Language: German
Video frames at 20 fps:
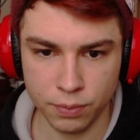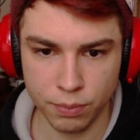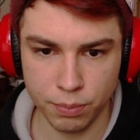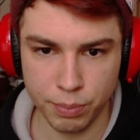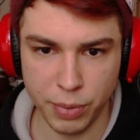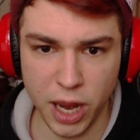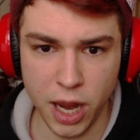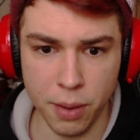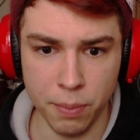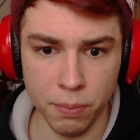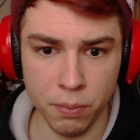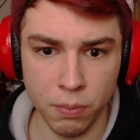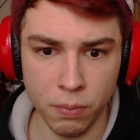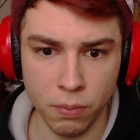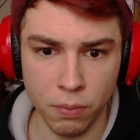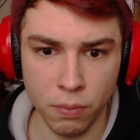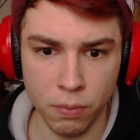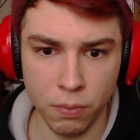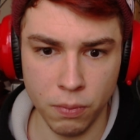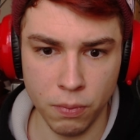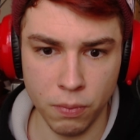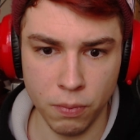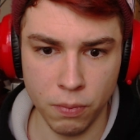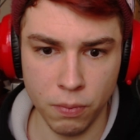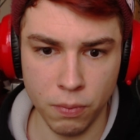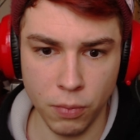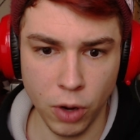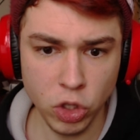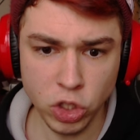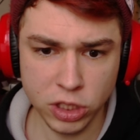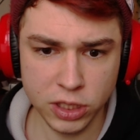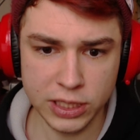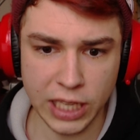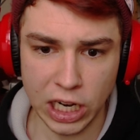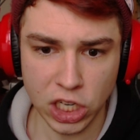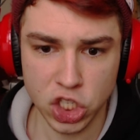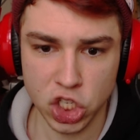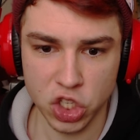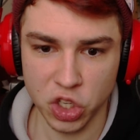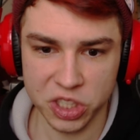Bäm. Und
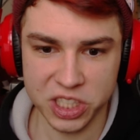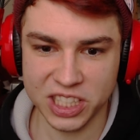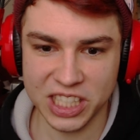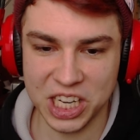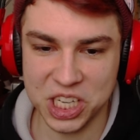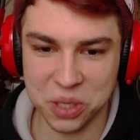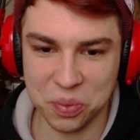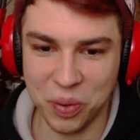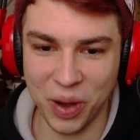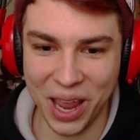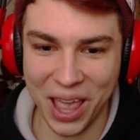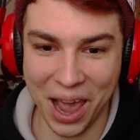da stürzt das Spiel